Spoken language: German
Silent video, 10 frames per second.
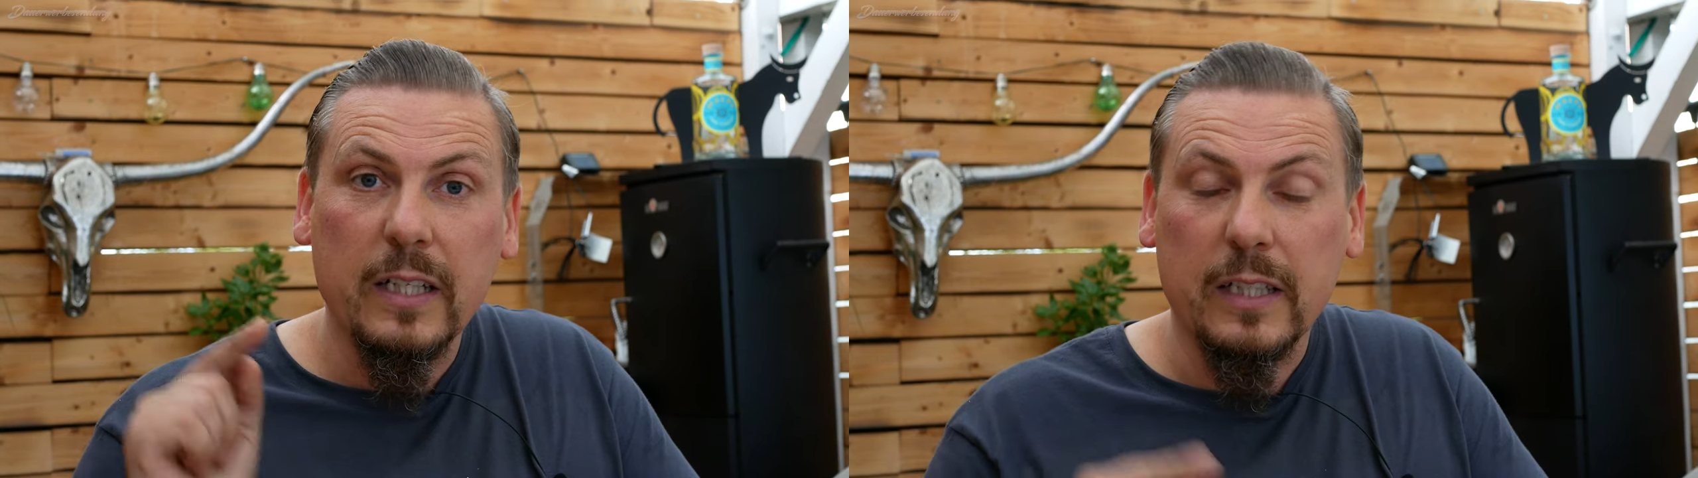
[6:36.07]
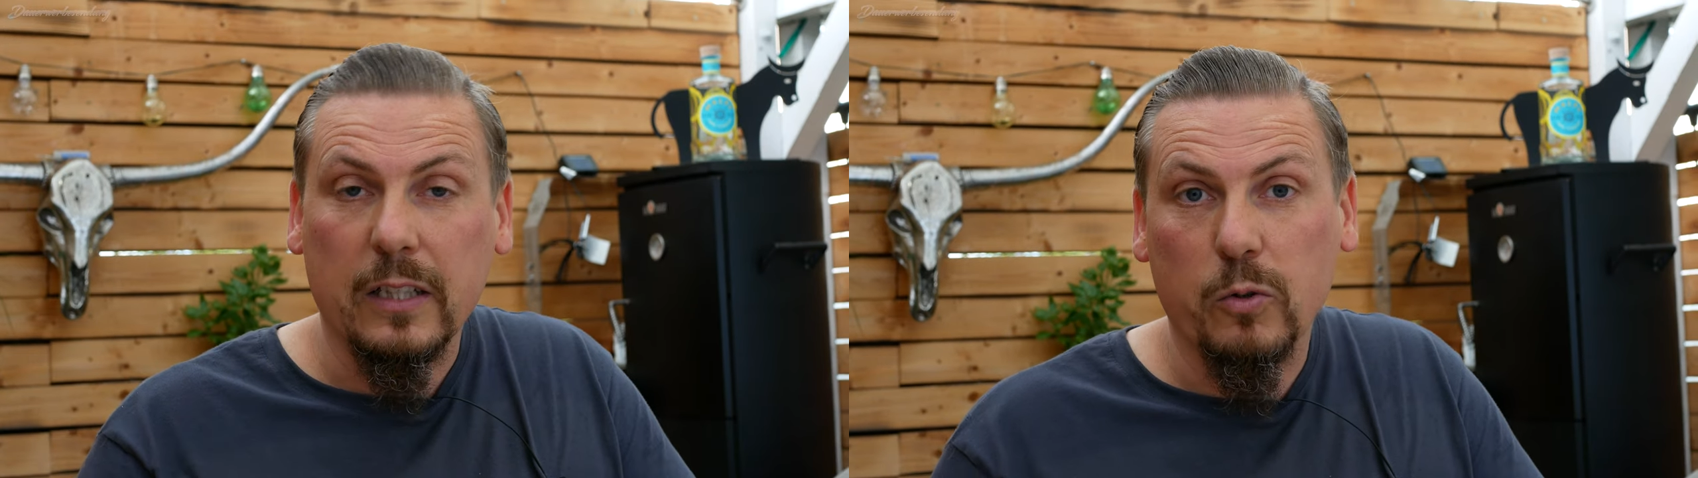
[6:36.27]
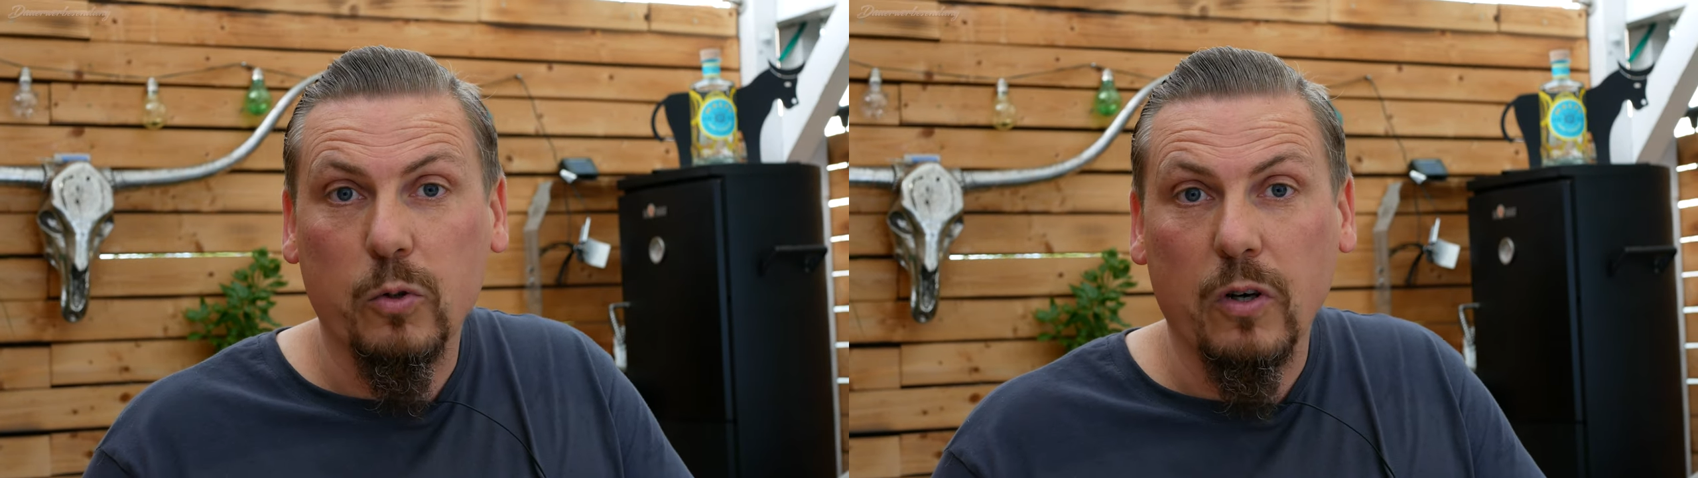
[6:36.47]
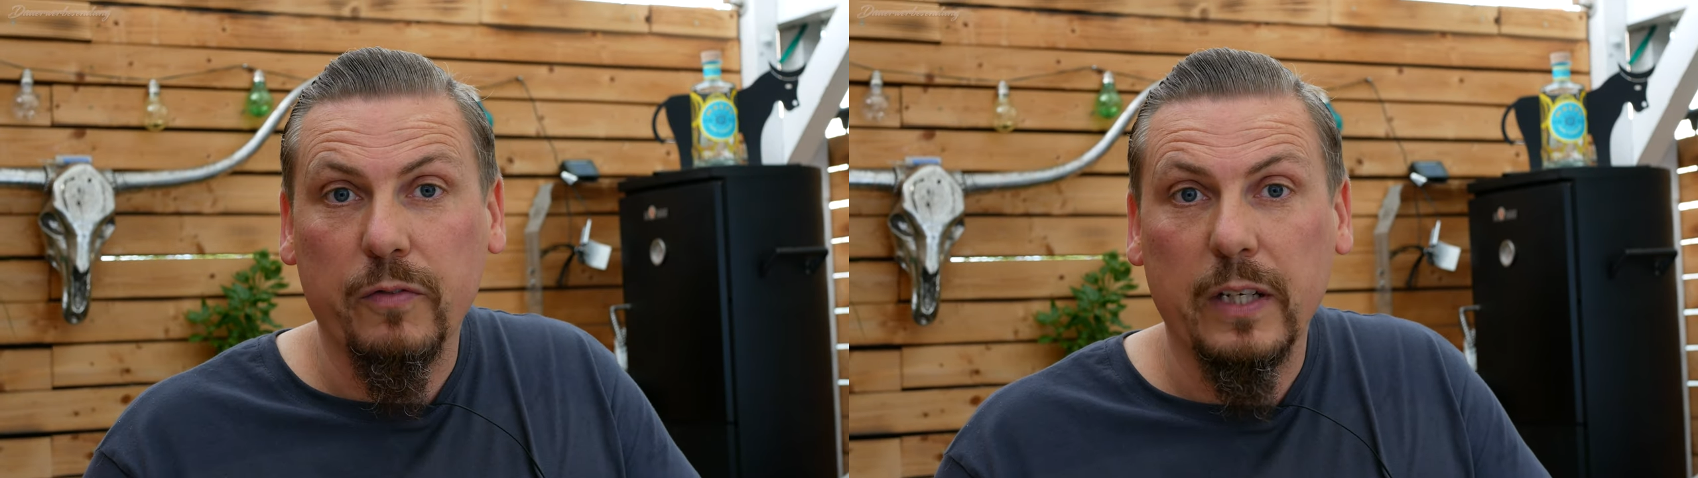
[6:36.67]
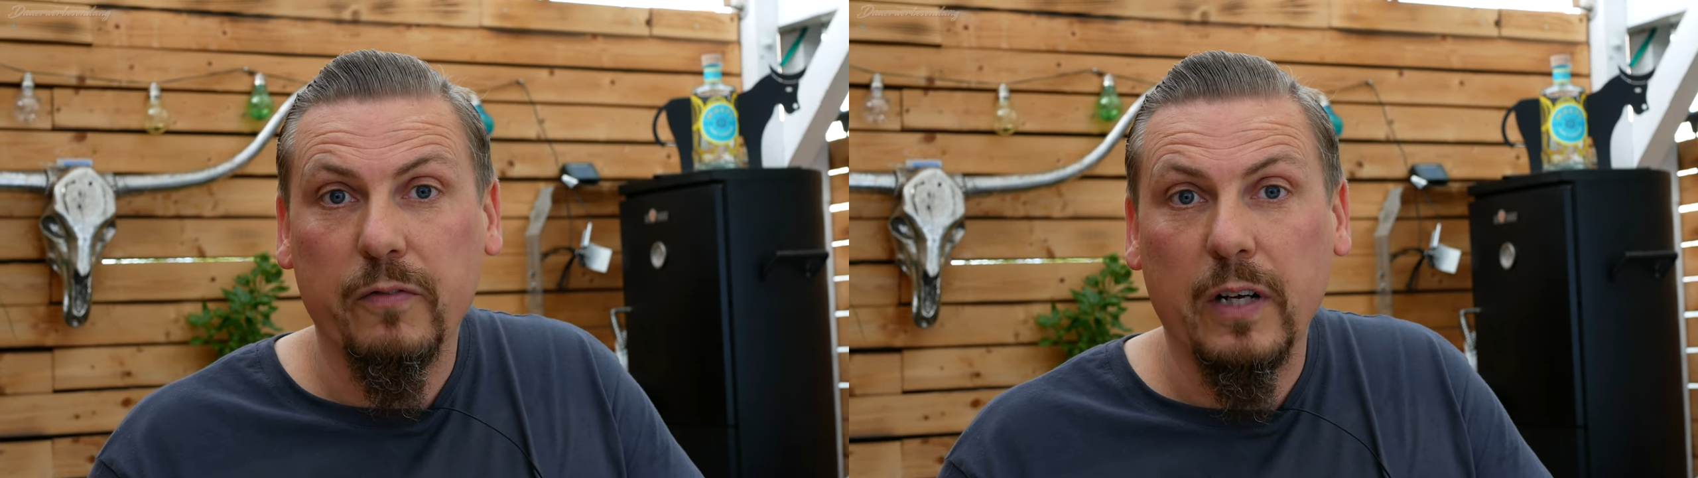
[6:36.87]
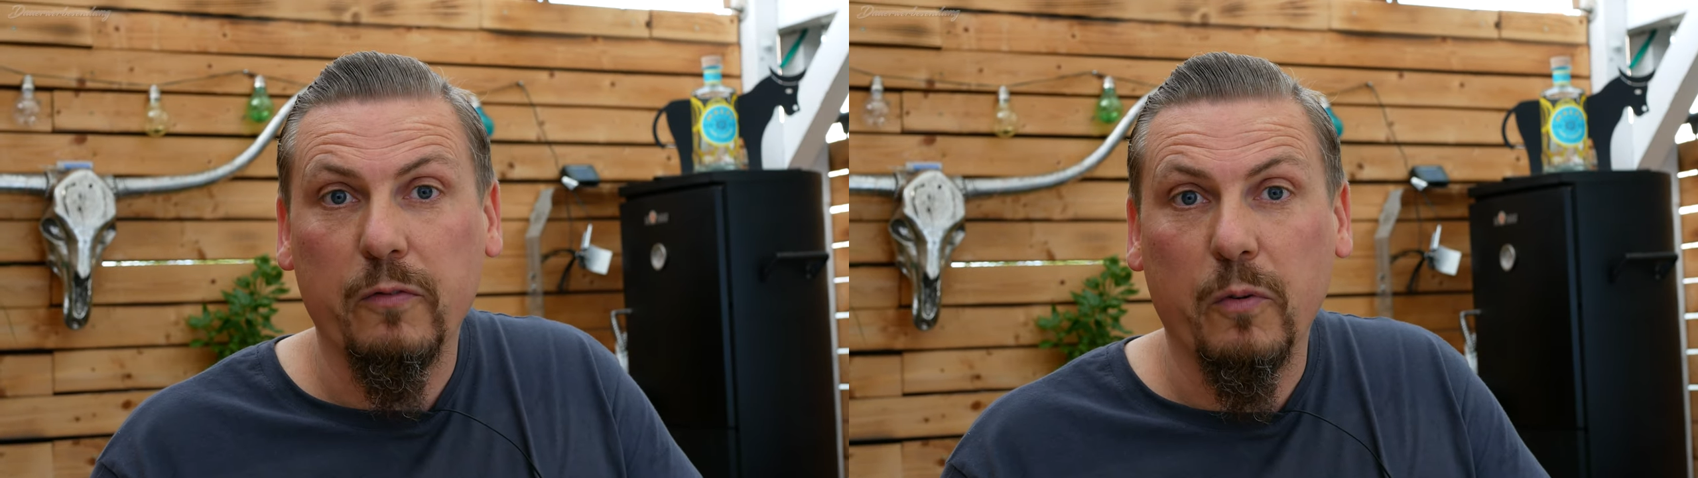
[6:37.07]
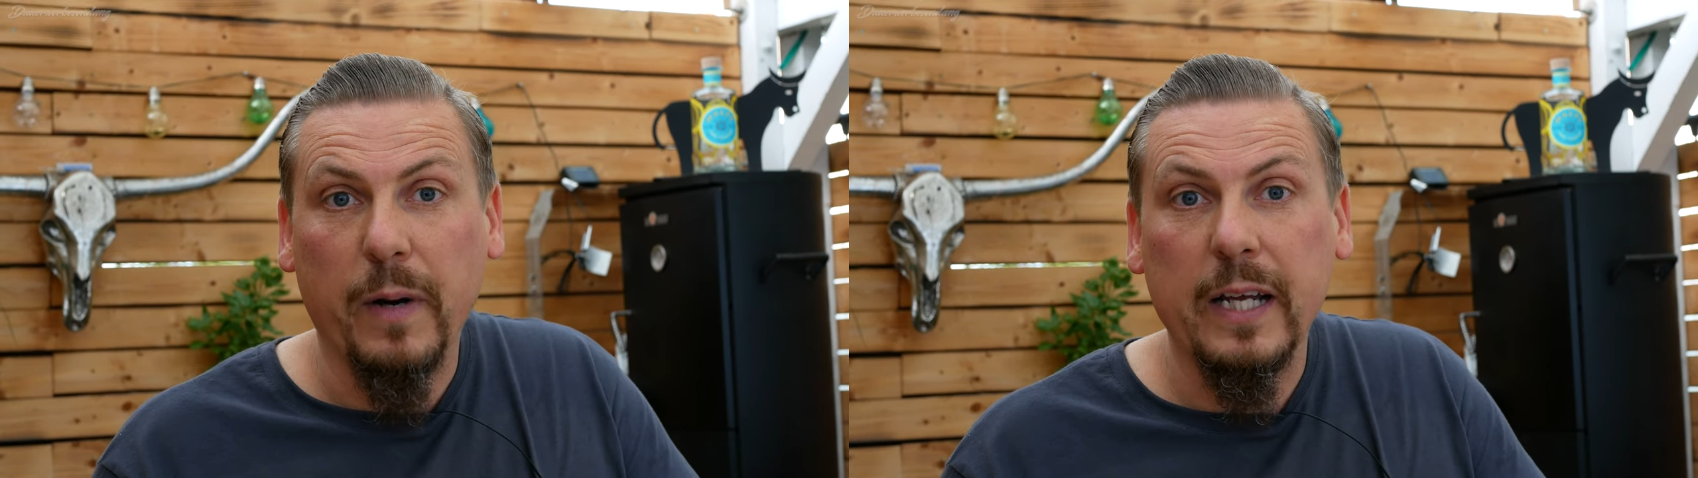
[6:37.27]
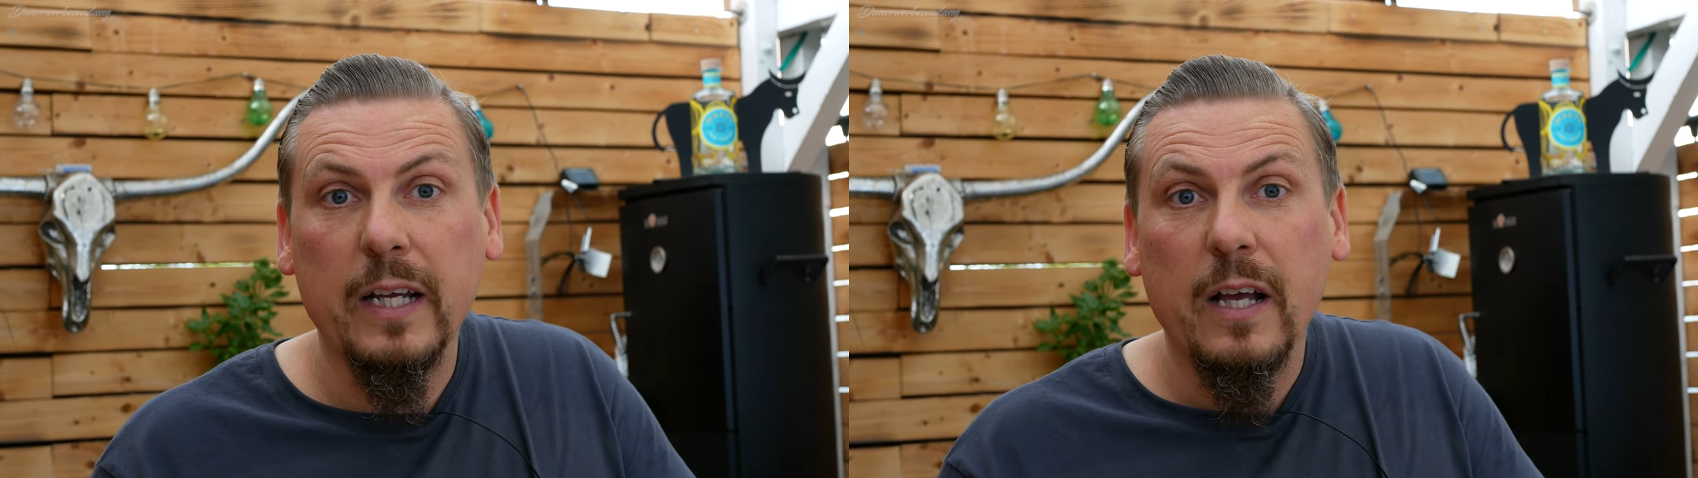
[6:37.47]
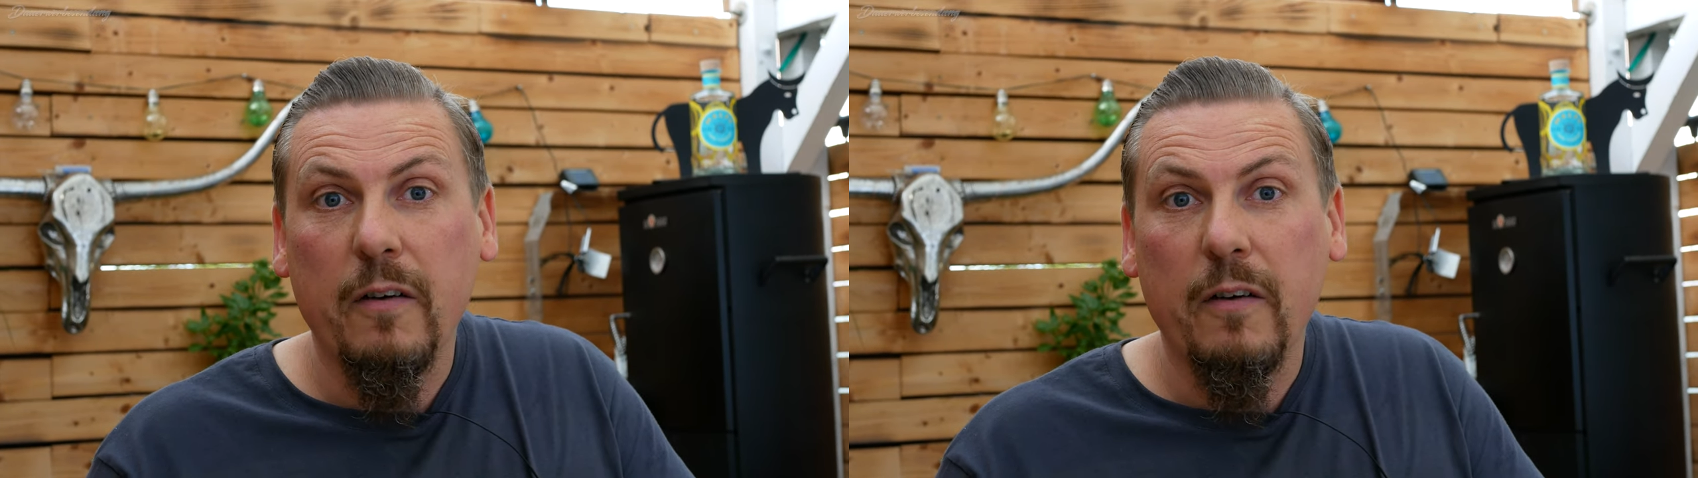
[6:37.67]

dann guck auf jeden Fall vorbei.